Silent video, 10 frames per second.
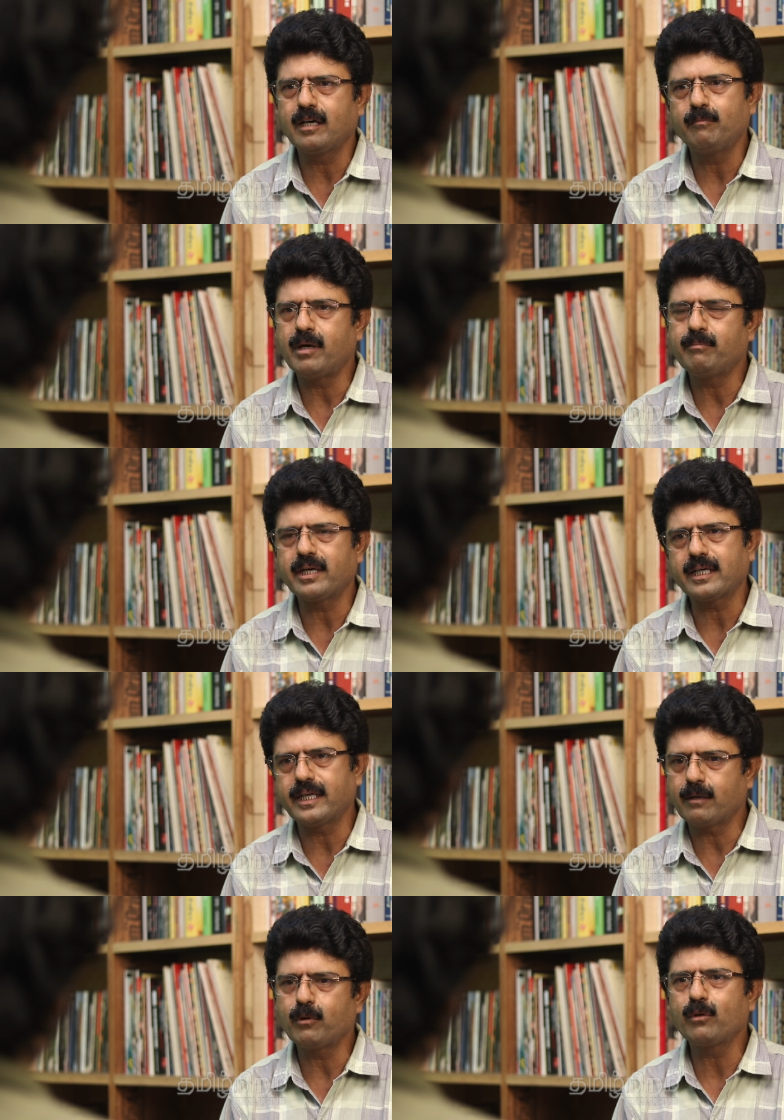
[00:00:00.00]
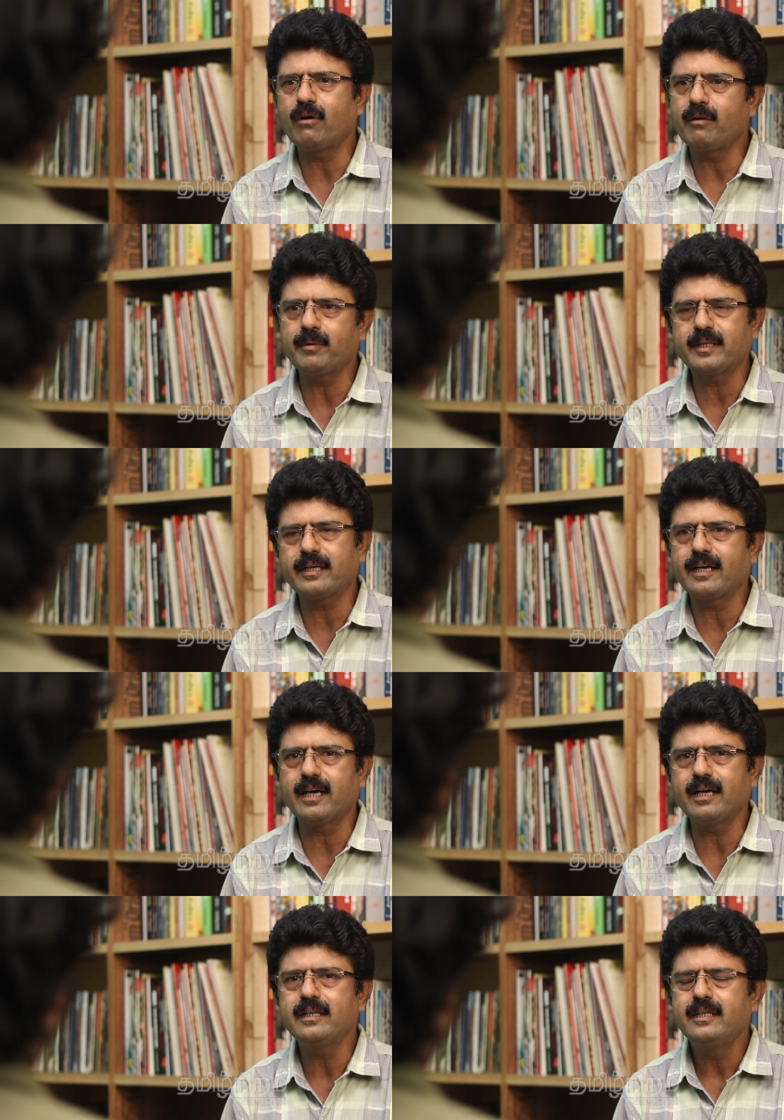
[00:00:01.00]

தான் பார்ப்பாங்க நீங்கள் பொதுவாகவே பார்த்தீங்கன்னா